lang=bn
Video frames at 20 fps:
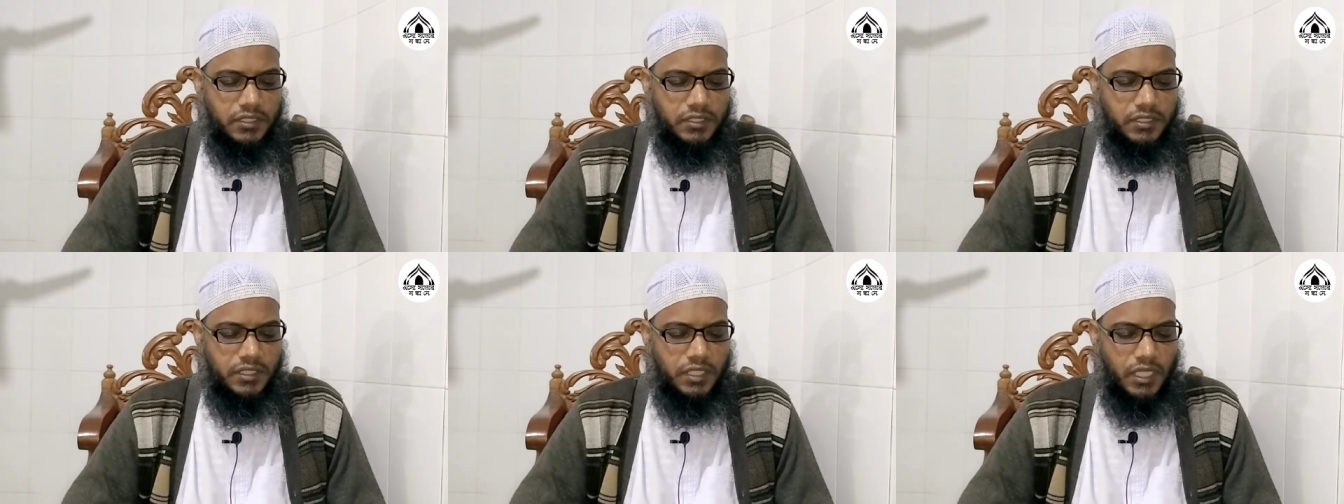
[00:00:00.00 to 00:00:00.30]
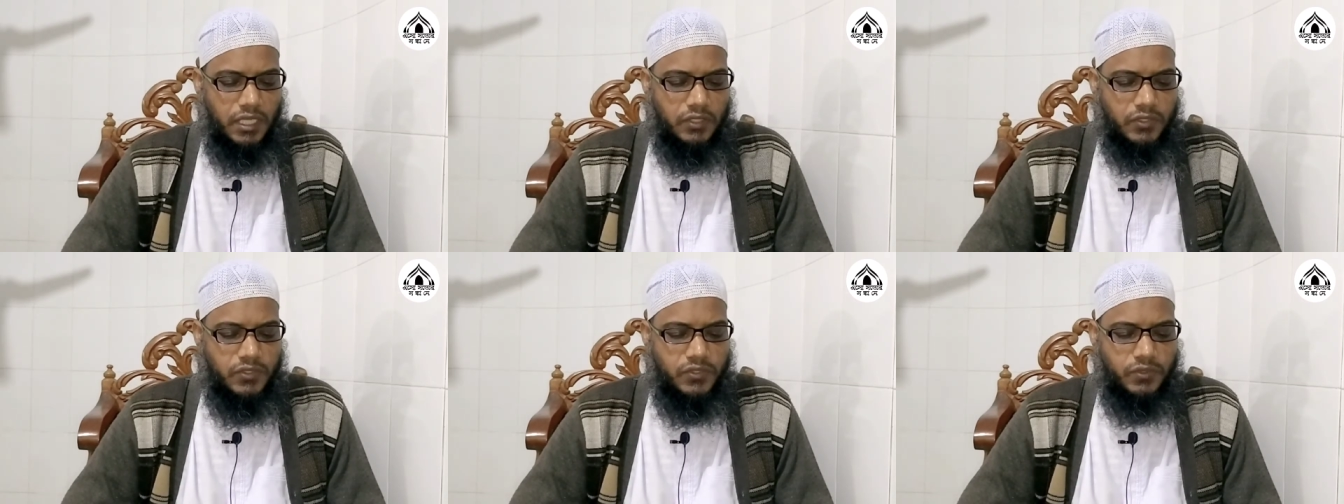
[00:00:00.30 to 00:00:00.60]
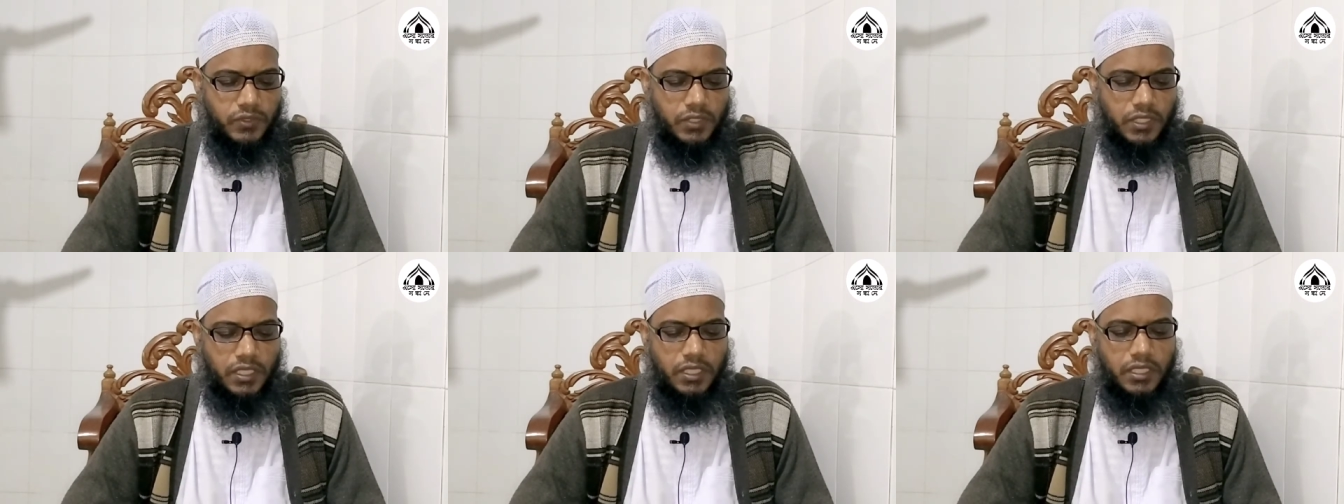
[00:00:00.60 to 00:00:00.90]
যে
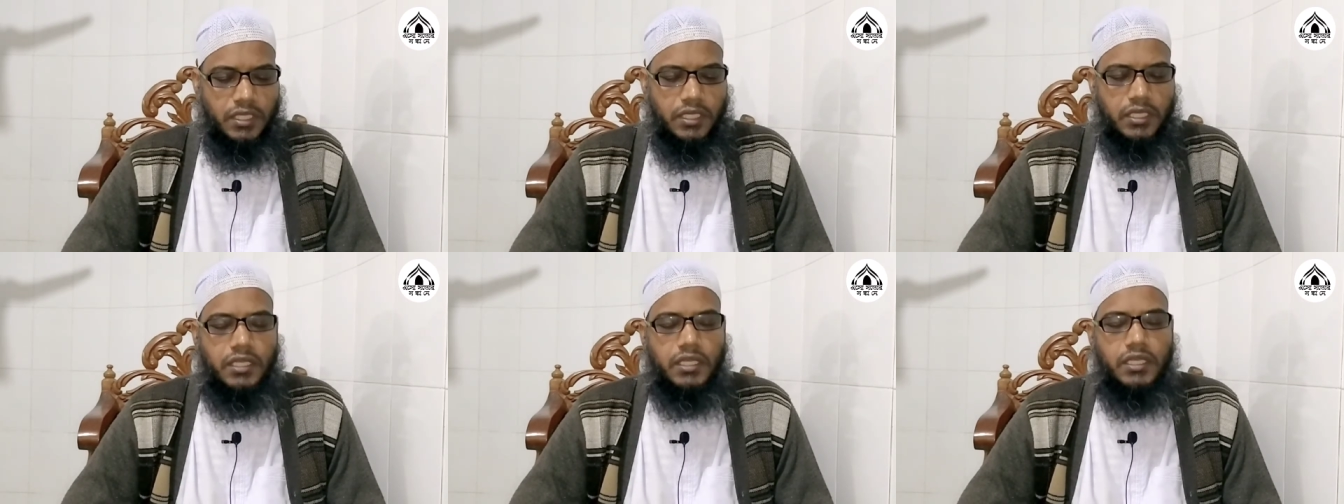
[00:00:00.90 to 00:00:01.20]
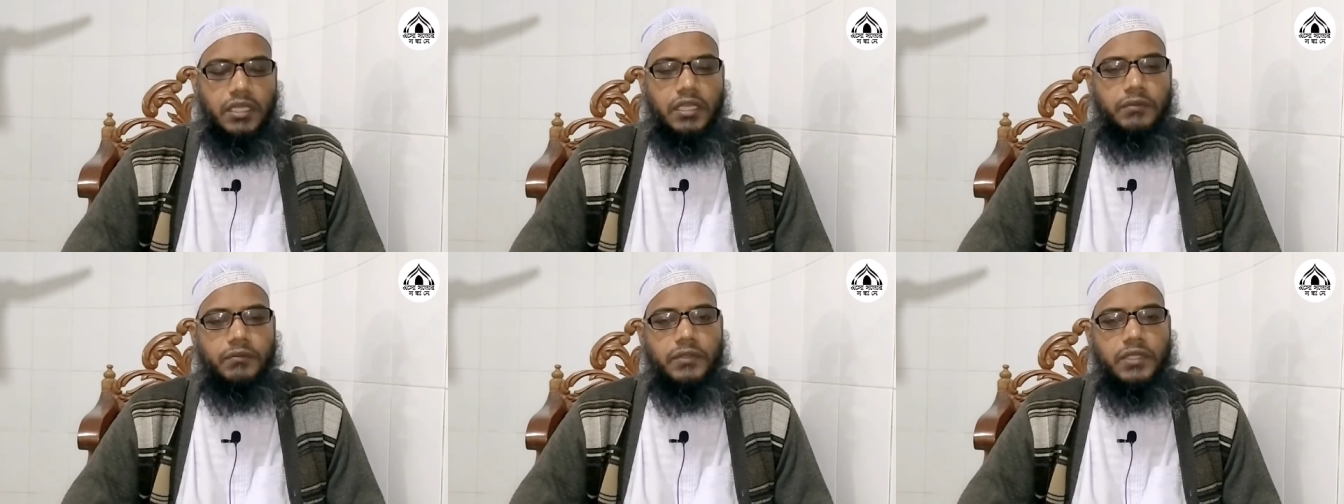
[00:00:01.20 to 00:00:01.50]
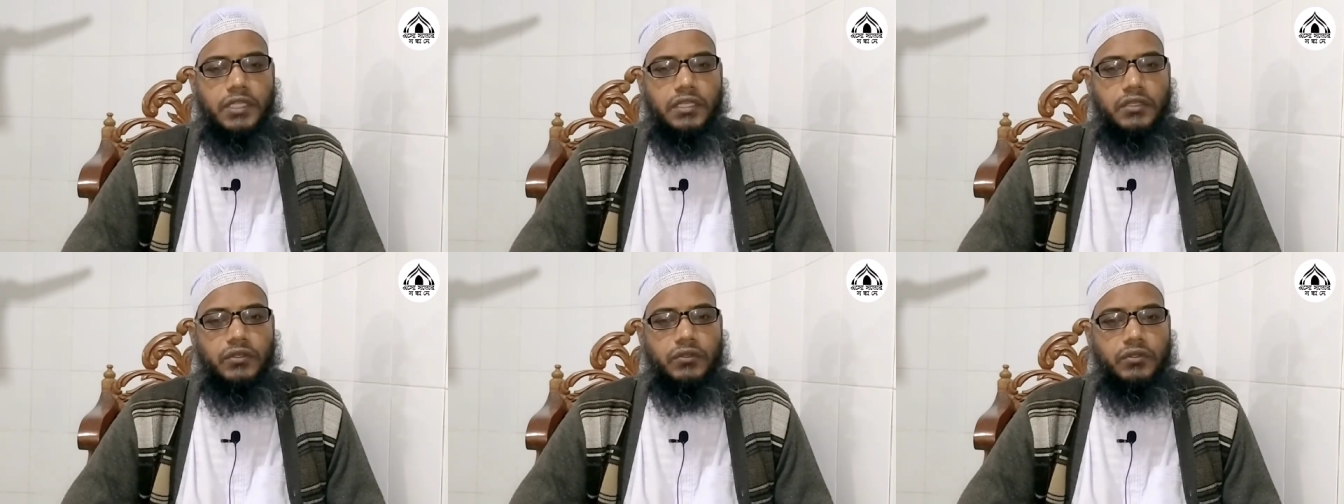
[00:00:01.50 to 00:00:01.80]
আলোচনা
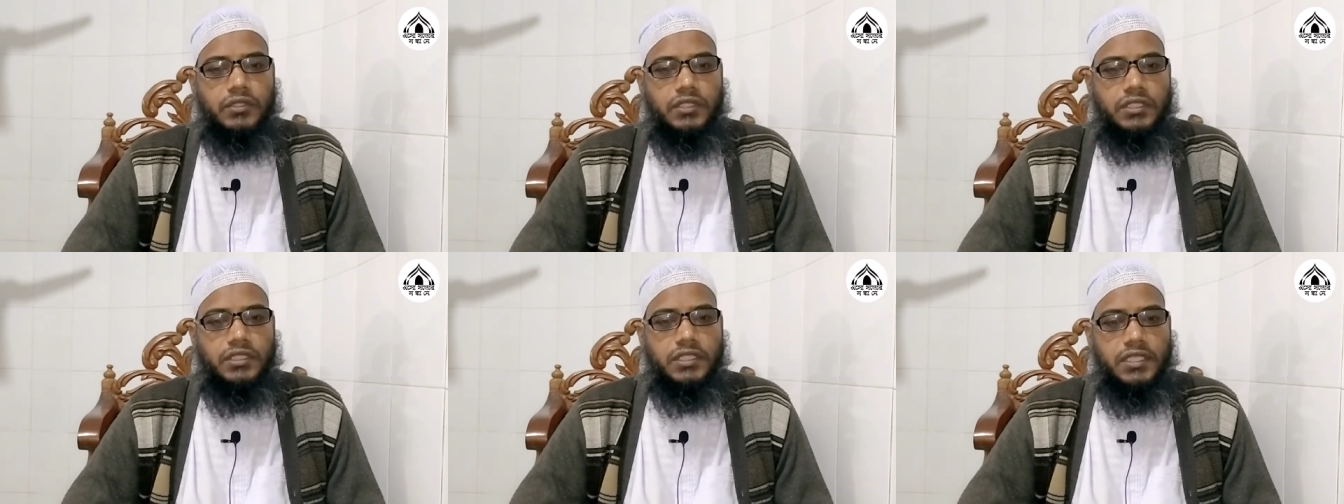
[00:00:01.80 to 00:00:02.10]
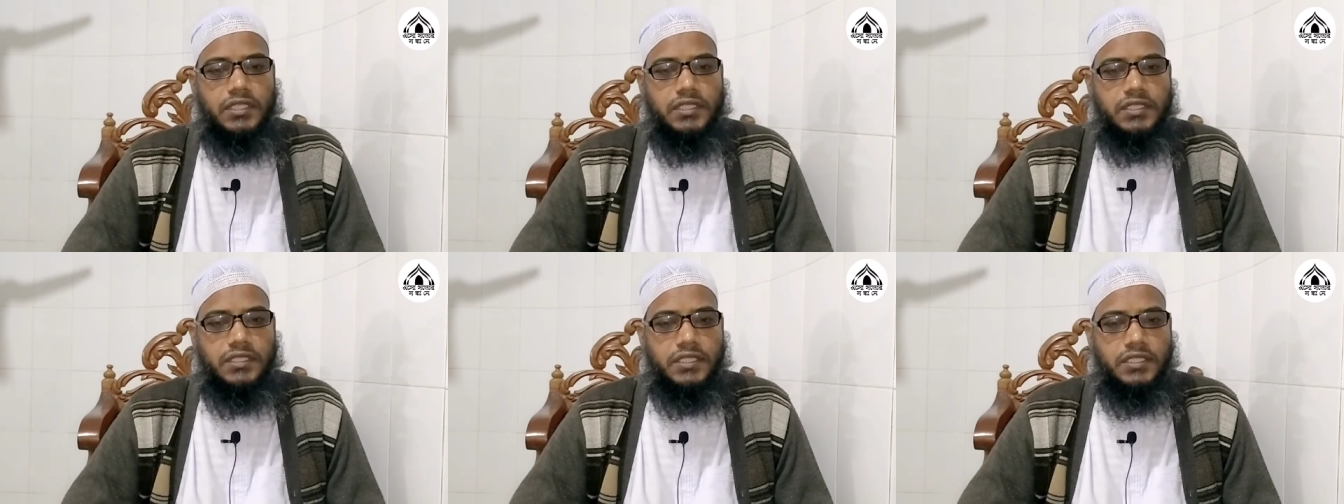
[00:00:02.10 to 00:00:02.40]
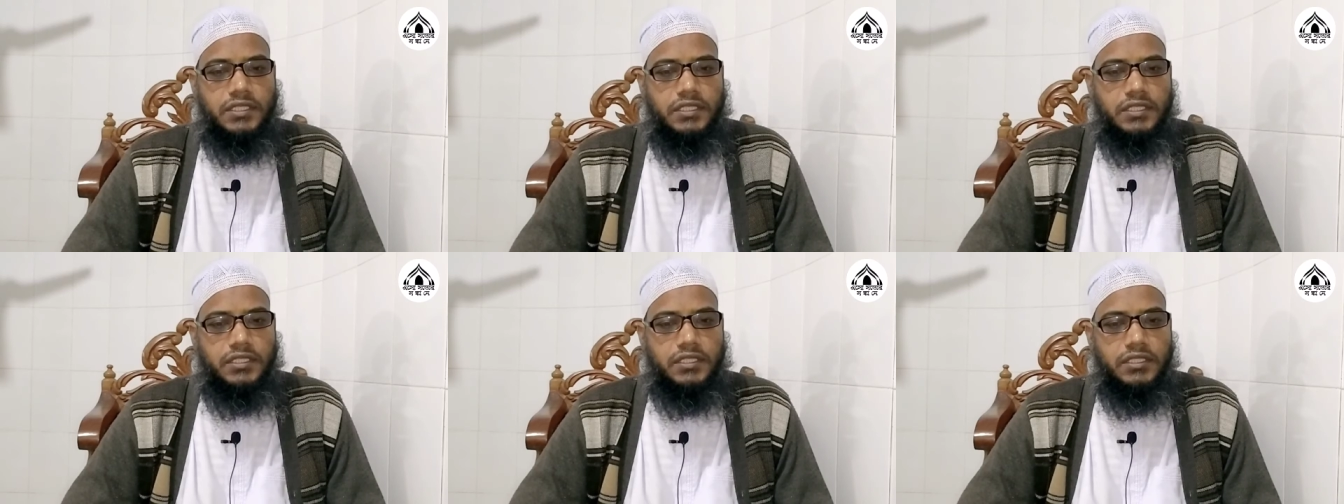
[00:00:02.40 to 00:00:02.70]
আমরা করতে চাচ্ছি